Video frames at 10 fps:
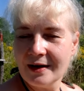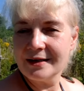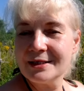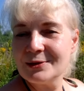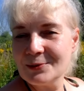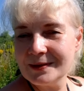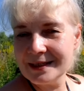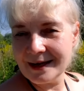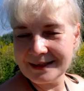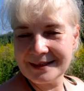
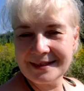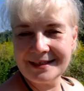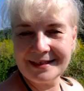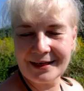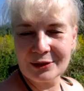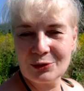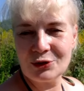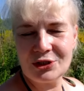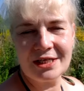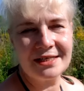результат и
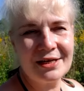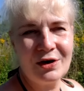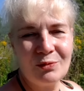ощущение